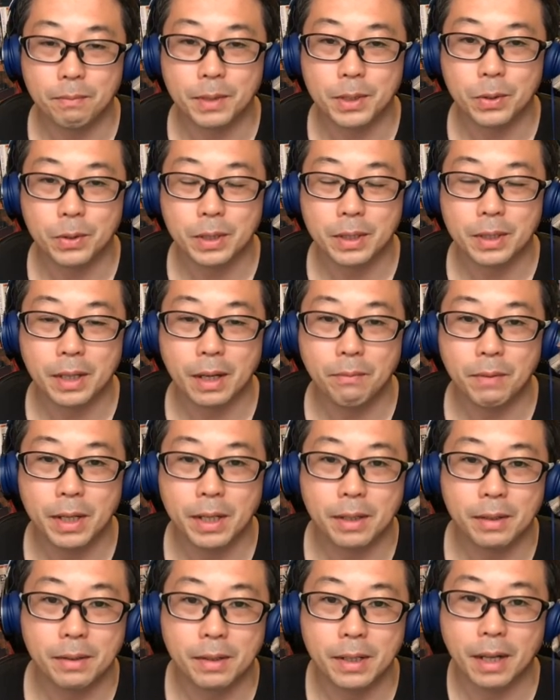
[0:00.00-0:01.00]
正直あま
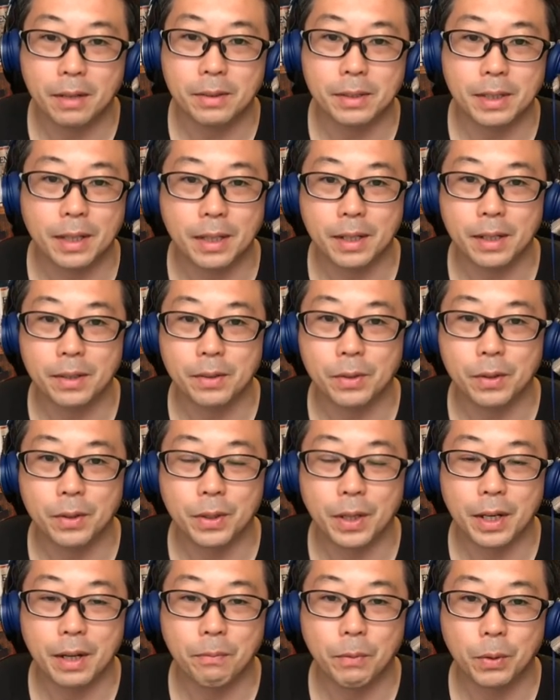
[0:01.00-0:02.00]
り役に立たないよう
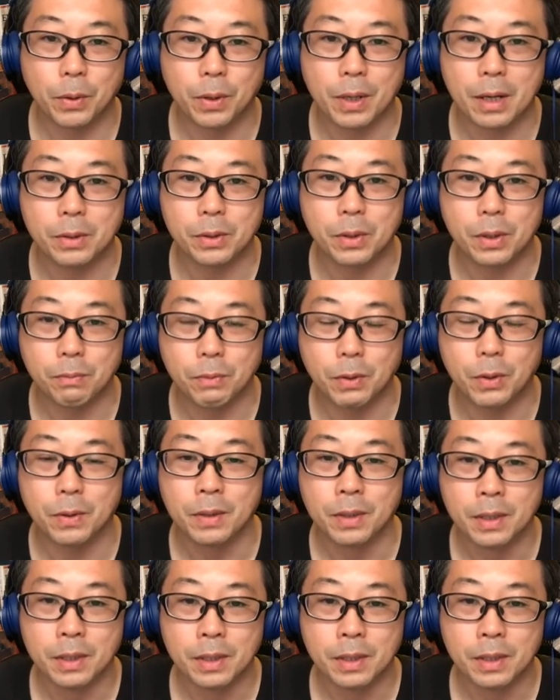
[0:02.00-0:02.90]
なレポート書くよりも、